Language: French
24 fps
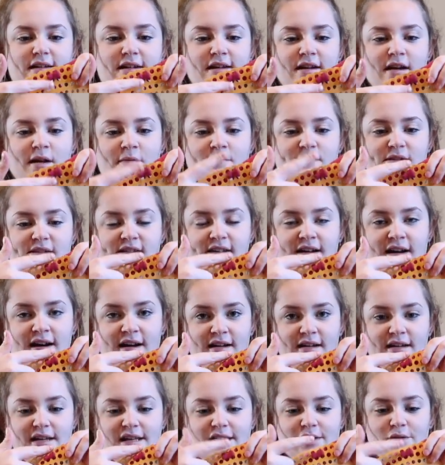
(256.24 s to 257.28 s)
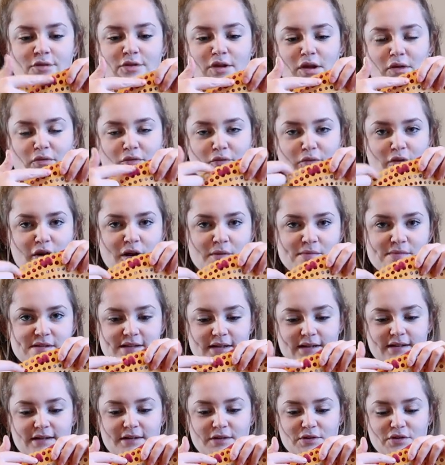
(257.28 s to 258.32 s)
comme ça et eux ils font comme
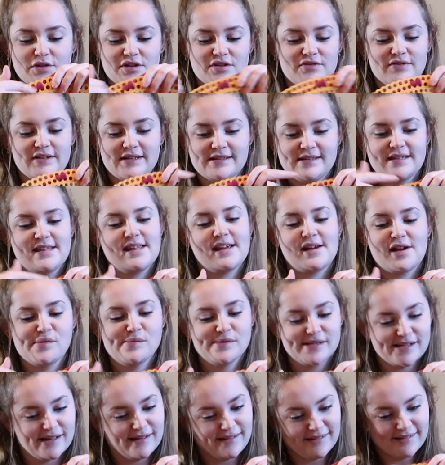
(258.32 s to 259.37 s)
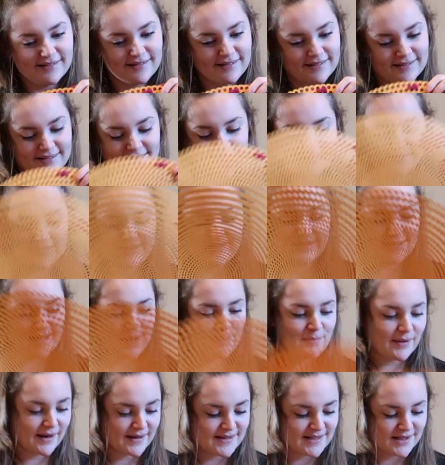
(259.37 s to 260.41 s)
ça. Donc je vais essayer comme ça à
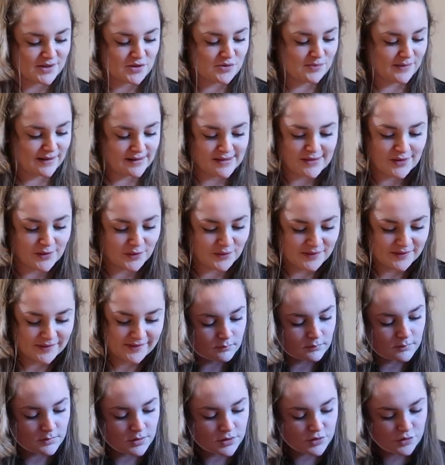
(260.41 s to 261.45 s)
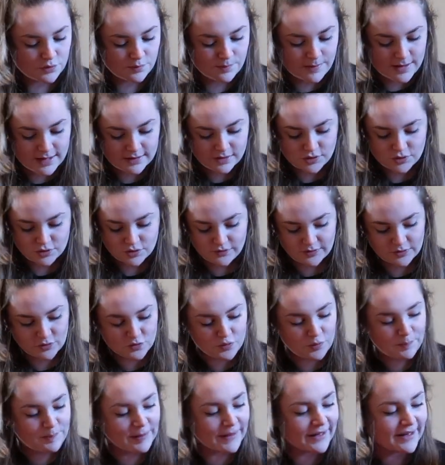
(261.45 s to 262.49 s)
partir de maintenant. Choupette, je vais te
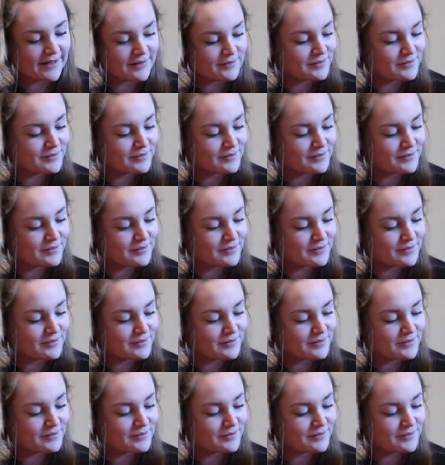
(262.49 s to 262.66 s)
couper